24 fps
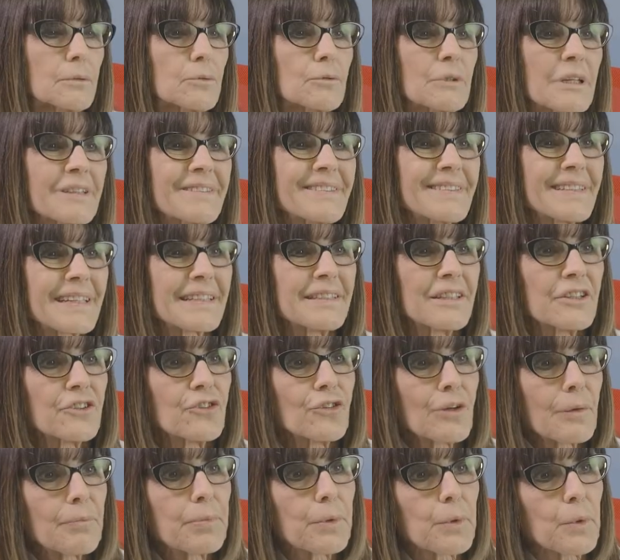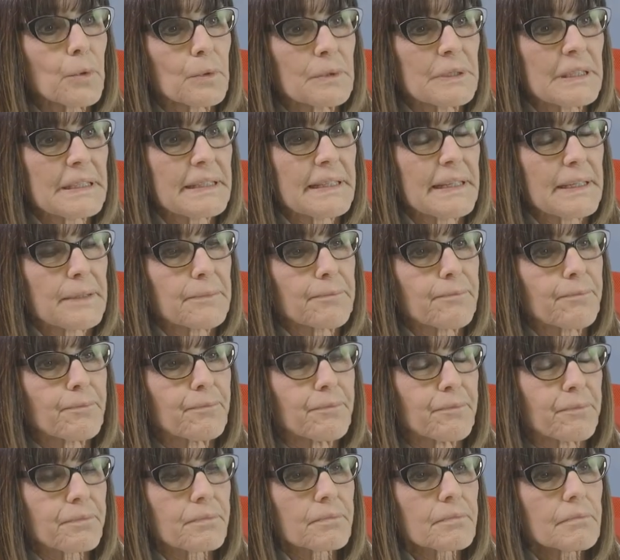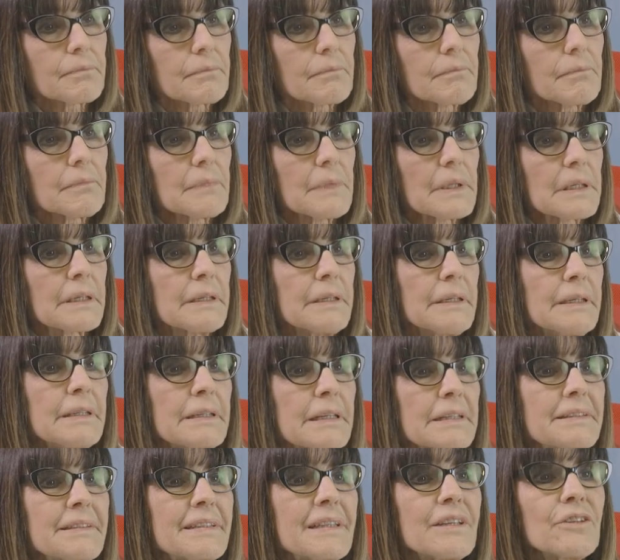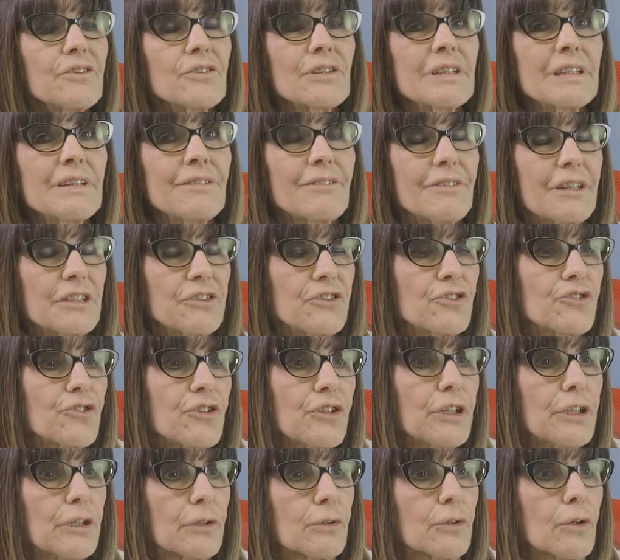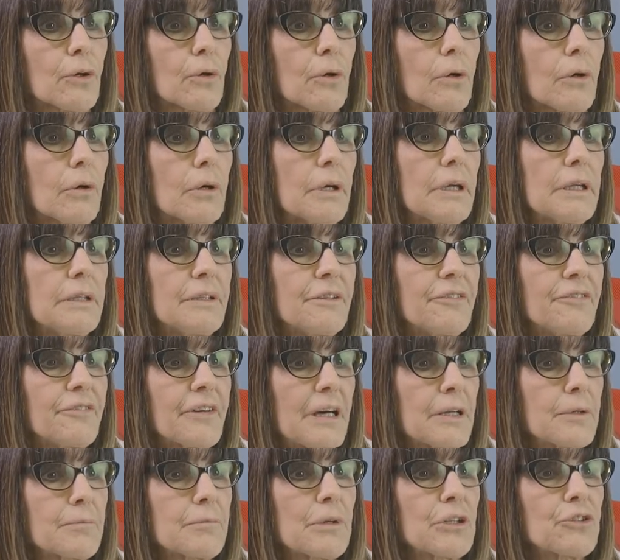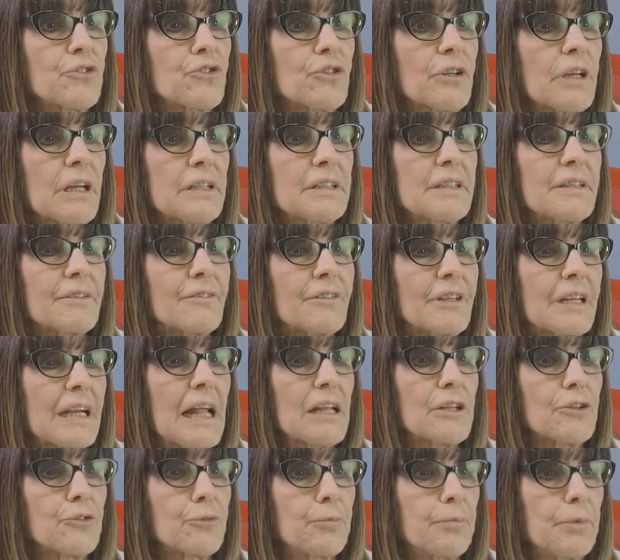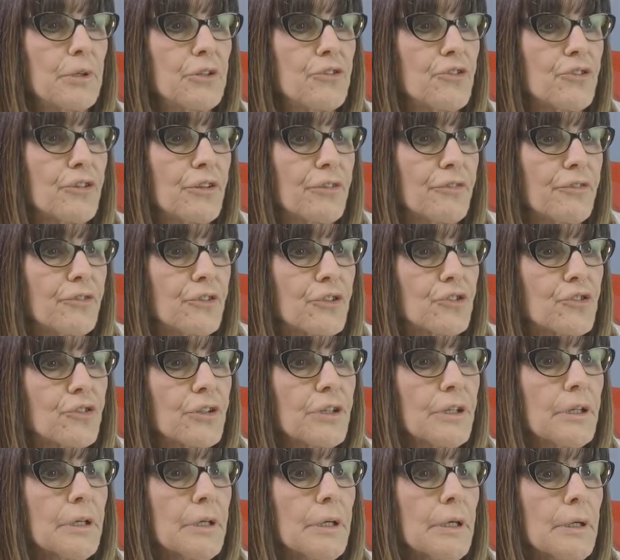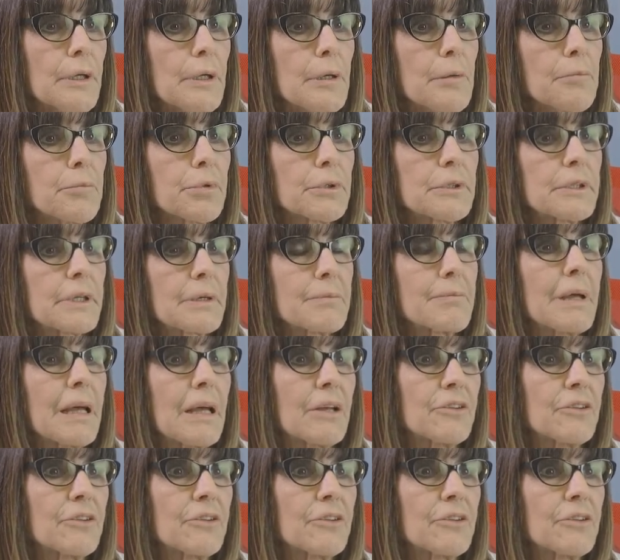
Una strategia ponte. In attesa di vaccino e di farmaci antivirali specifici, potrebbe